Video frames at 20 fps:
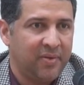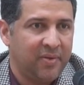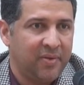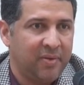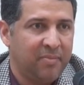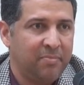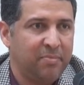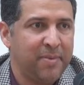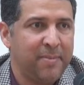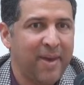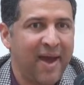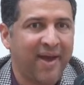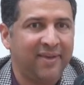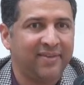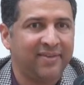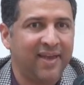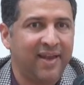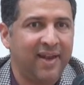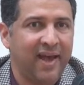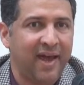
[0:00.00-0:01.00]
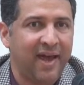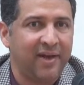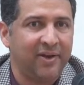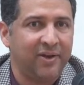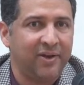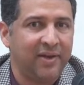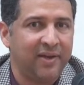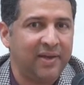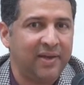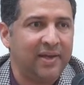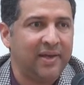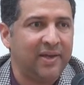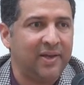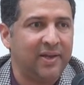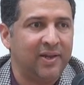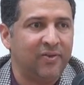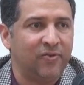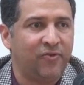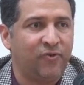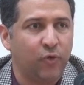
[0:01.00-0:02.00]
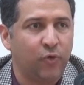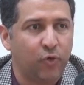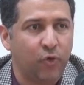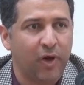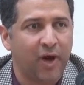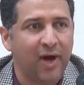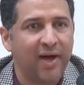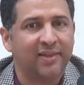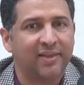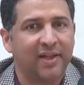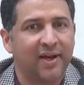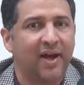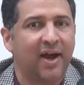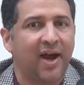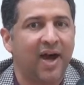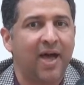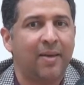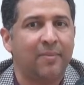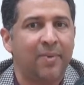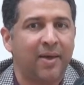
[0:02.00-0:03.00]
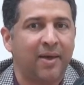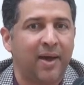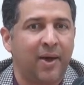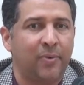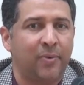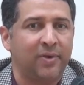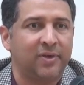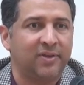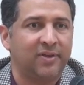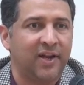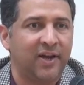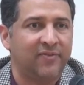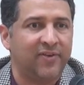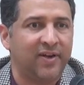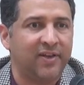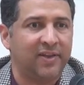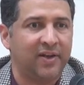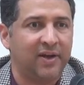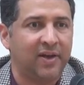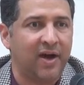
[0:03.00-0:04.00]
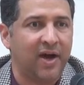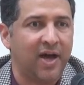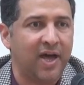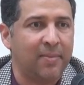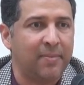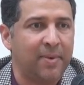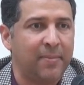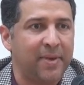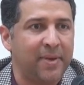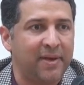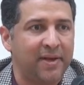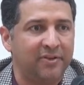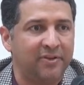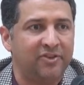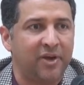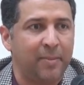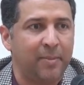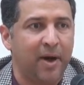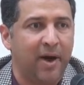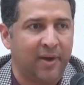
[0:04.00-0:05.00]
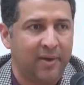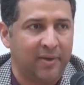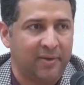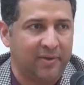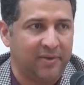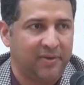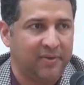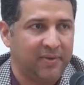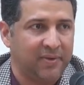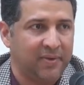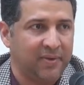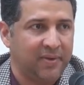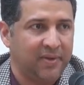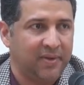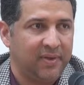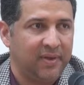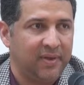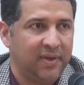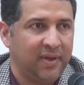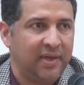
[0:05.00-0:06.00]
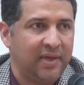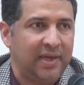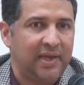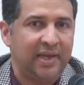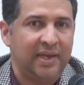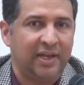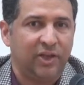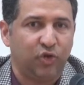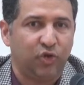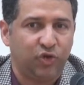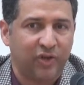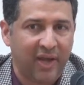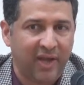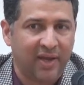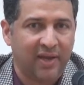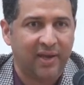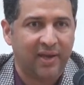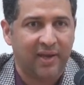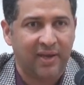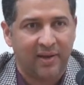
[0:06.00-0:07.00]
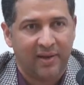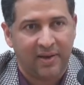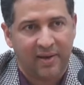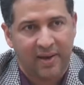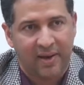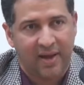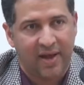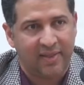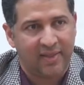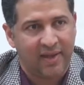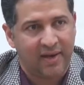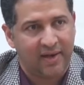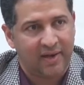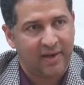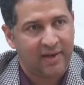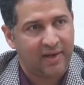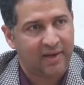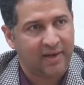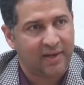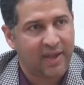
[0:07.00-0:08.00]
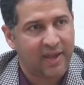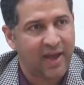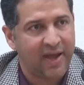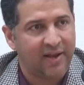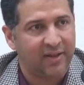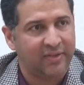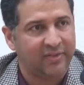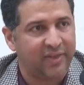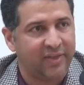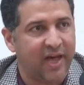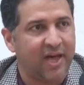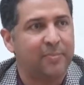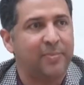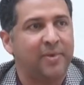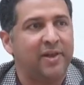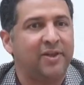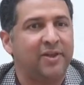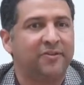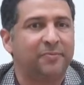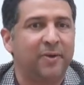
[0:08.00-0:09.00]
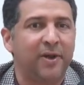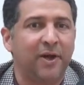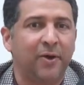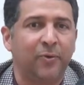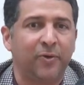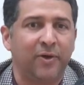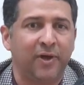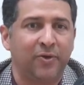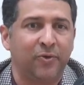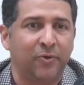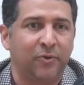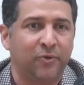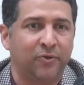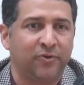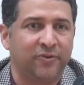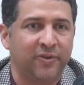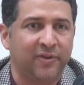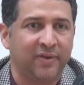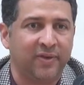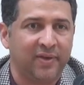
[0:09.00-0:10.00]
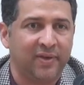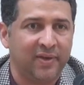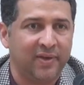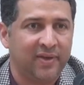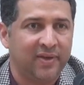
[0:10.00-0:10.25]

بمعزل عن الفروقات القائمه او الاختلافات القائمه بين الجماعات اللي تشكل هذا الكيان الضخم اللي يشمل الهويه الهندوسيه